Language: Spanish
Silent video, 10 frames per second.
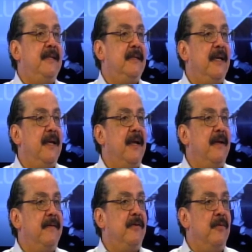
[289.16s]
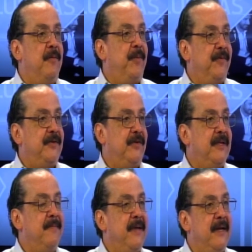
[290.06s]
es que como profesor
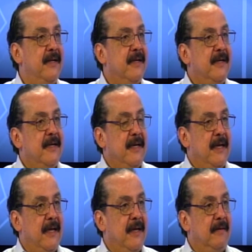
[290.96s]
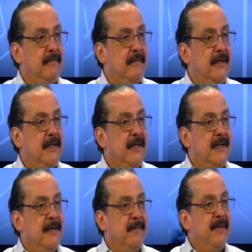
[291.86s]
también eh,
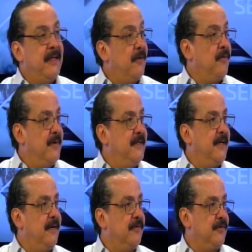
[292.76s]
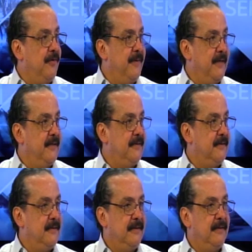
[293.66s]
me he dado cuenta que los jóvenes,
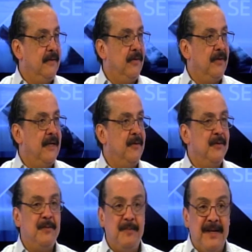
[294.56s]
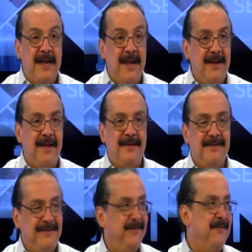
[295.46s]
los,
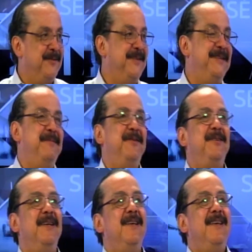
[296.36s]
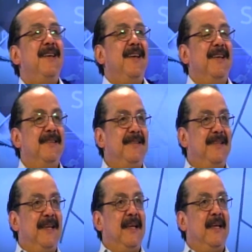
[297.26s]
los famosísimos,
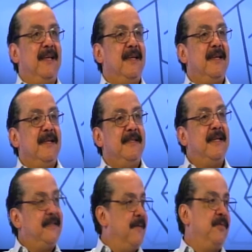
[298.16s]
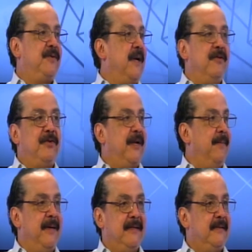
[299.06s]
este, ya están buscando otra
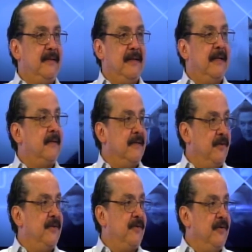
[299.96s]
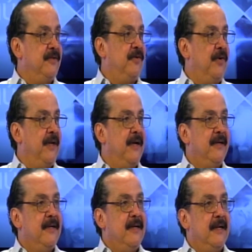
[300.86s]
vez las canciones con historia,
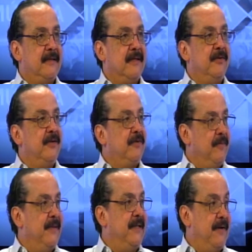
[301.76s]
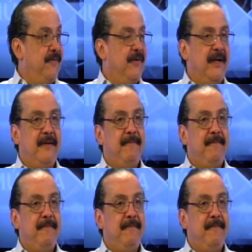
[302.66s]
las canciones con metáfora,